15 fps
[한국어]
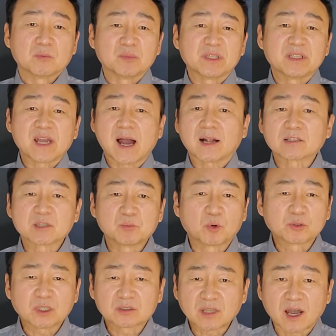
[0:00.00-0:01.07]
미리 알지
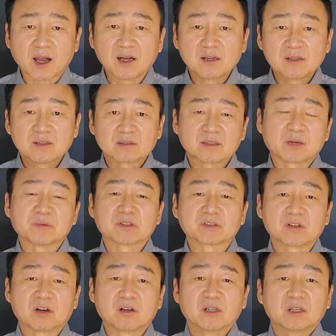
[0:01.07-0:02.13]
못했다.
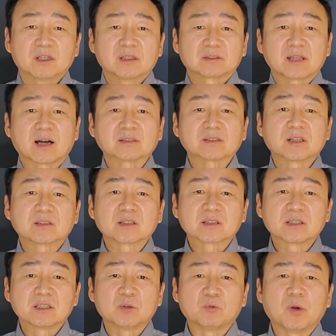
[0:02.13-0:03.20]
라면서
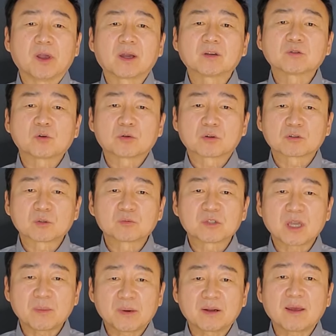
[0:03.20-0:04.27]
당사자들끼리 외교적으로 좀
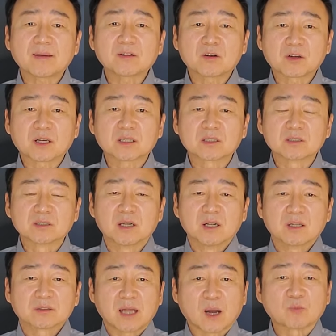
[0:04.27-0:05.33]
제발 해결하기를
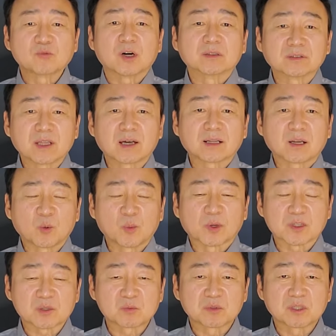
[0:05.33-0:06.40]
당부한다라고
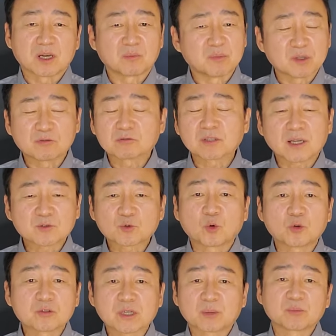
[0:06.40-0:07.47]
말했습니다. 미국은 아주
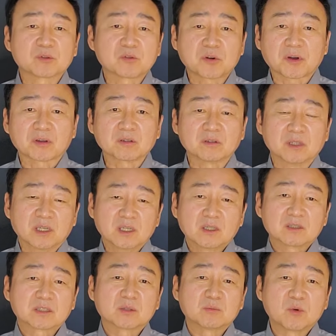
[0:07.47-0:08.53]
골치 아플 거예요.
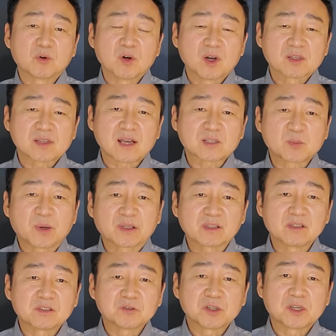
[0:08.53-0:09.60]
지금 뭐
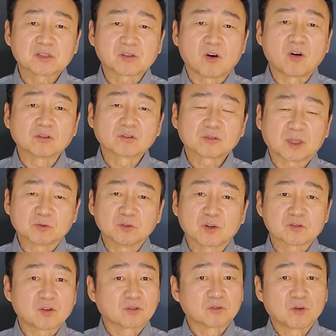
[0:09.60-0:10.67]
48일 뒤에 선,
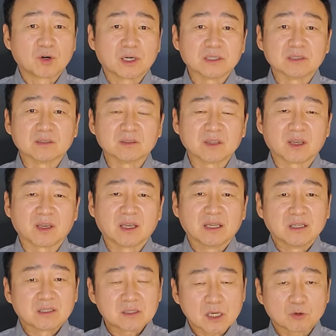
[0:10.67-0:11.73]
대통령 선거가 있는데
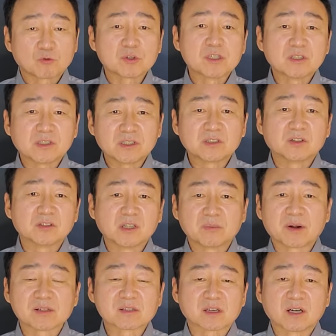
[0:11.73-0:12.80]
자꾸 이, 런 일이
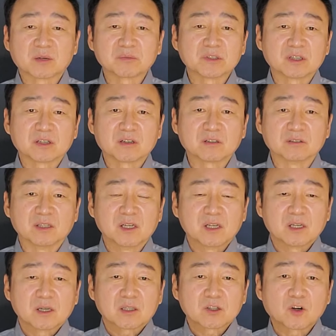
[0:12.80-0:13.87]
발생하면
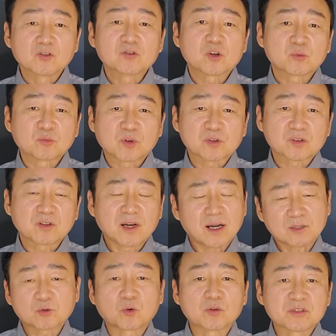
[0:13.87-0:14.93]
현 정부로서는
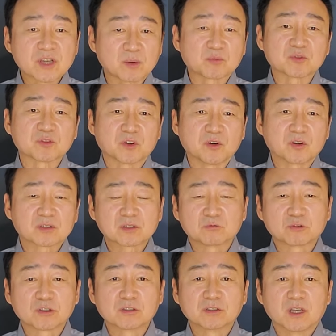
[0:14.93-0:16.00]
아주 골치 아프죠. 그래서
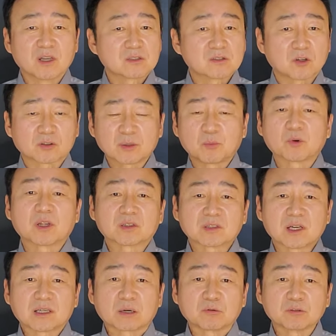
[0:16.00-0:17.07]
우리는 절대
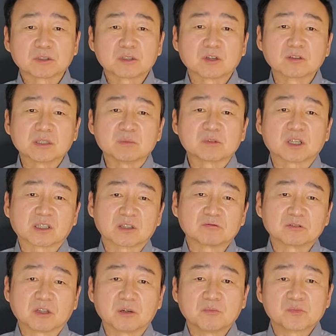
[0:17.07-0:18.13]
몰랐다라고 하는 그런
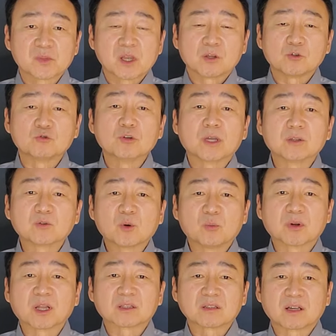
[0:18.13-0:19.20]
입장이고요. 유엔도
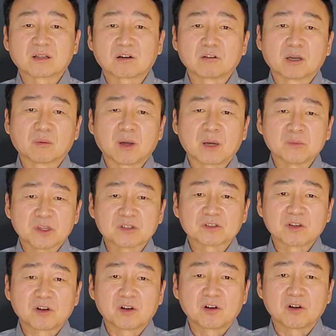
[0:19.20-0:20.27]
몰랐다라고
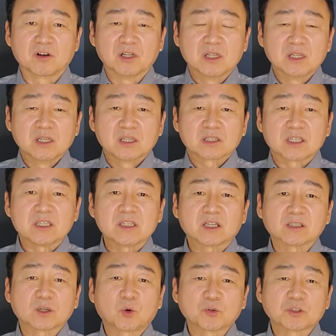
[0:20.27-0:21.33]
하면서
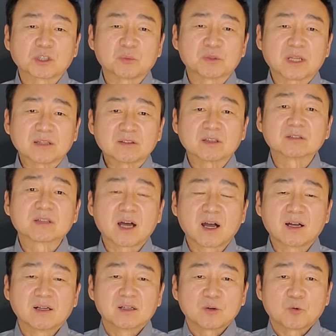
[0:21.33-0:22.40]
긴장이 고조되면 안
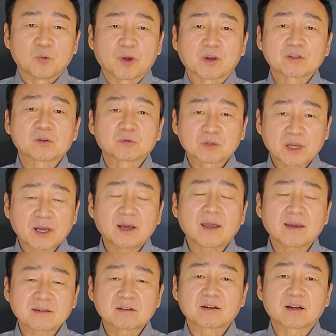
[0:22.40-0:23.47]
된다. 외교적으로
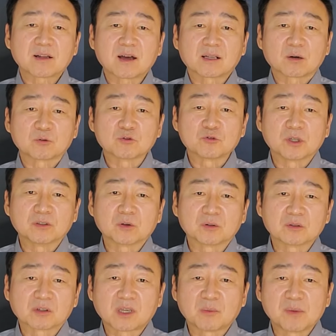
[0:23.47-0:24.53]
해결하라라고 유엔도
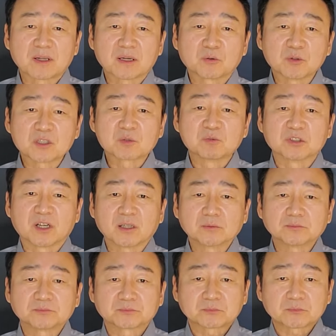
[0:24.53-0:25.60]
그렇게 말하고 있습니다.